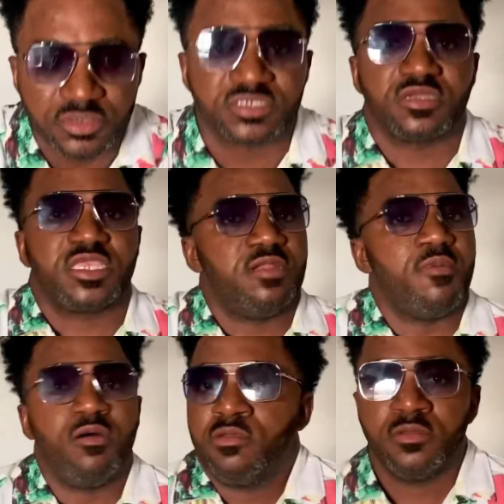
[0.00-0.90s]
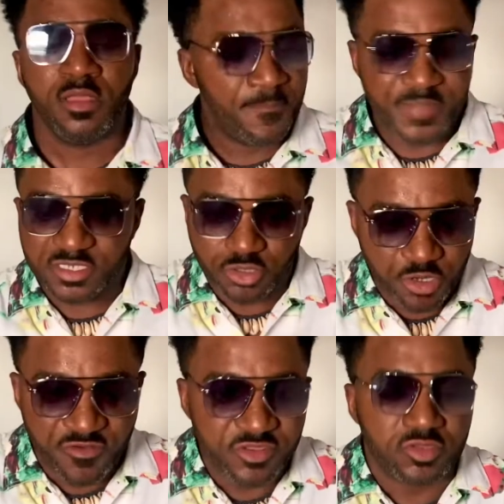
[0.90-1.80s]
tranquillement. Personne ne
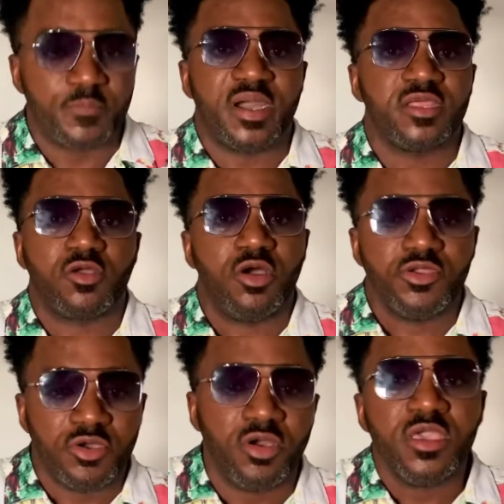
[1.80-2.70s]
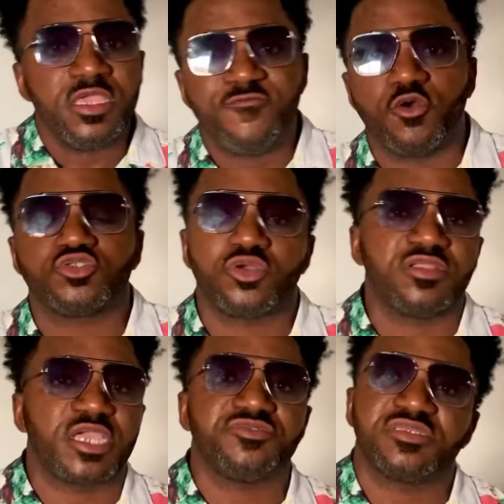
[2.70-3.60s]
devait venir te parler, oh non, il faut que tu
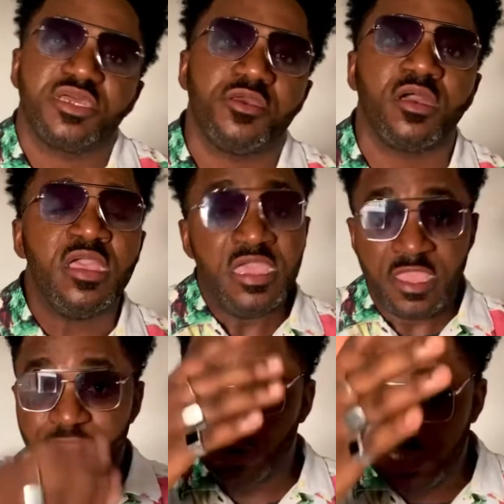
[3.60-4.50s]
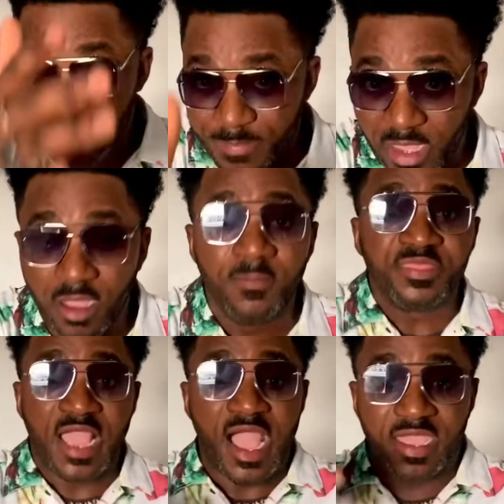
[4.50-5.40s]
rentres à une certaine heure. Et vous aussi, les parents,
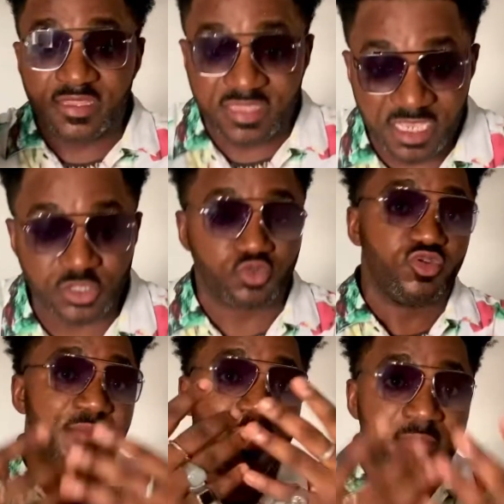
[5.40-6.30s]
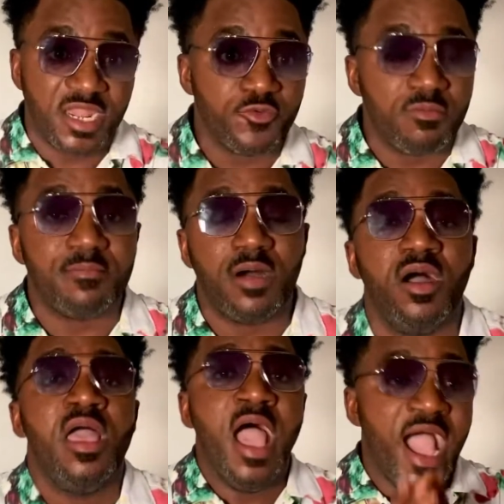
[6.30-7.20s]
arrêtez, surtout les mamans, la nos mamans,
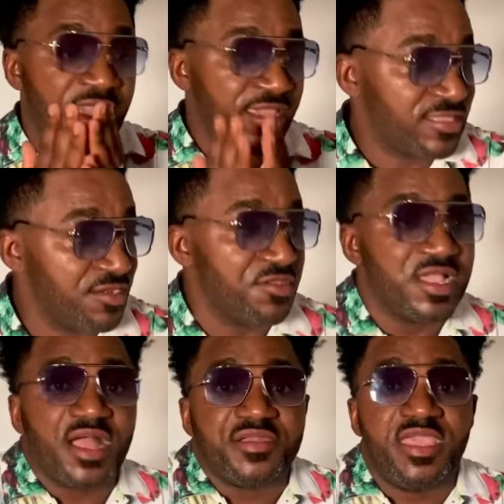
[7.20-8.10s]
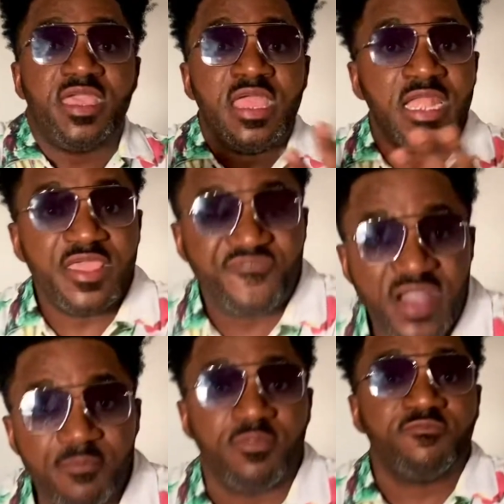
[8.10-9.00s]
arrêtez de garder les
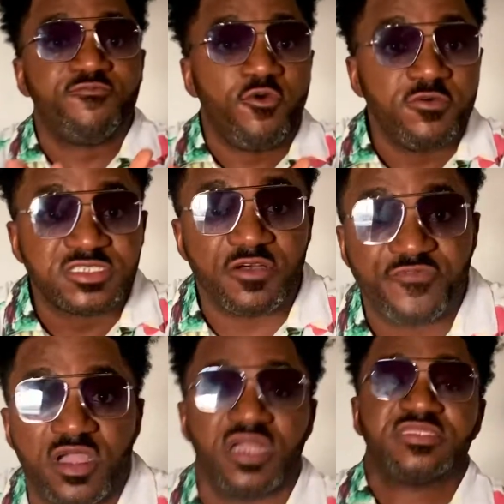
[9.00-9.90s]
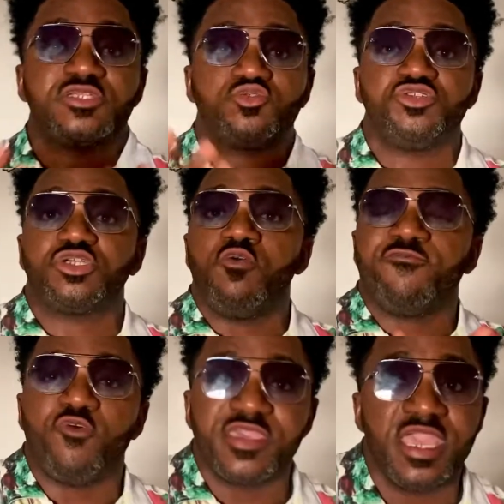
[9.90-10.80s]
femmes, vos enfants, quand elles sont déjà au
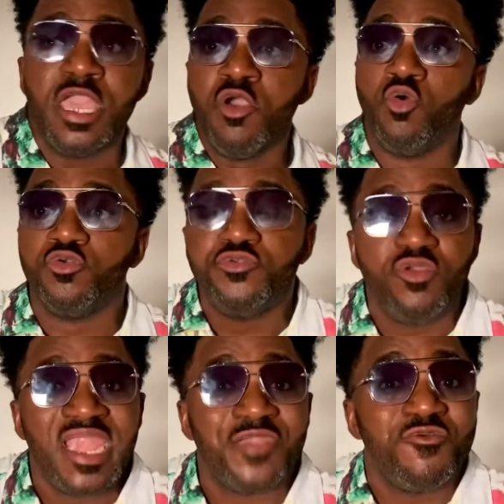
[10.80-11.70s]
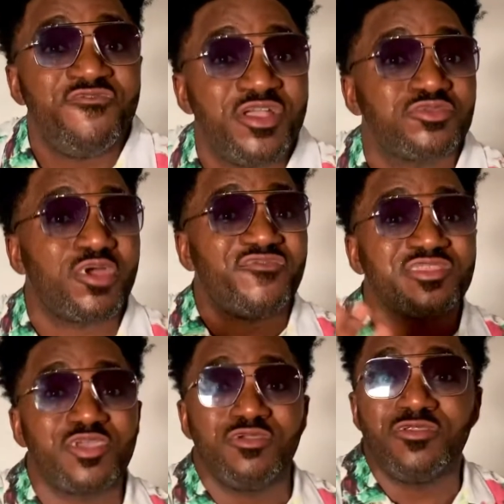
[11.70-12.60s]
foyer, au-delà de 20h,
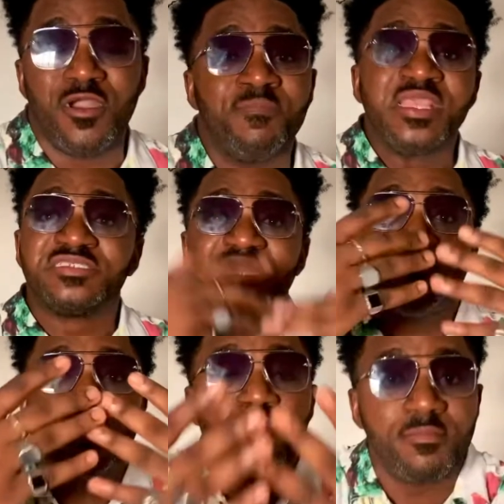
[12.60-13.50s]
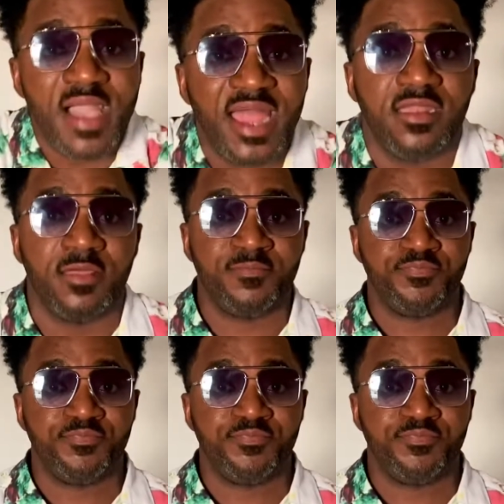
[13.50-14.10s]
21h. Ce n'est pas normal.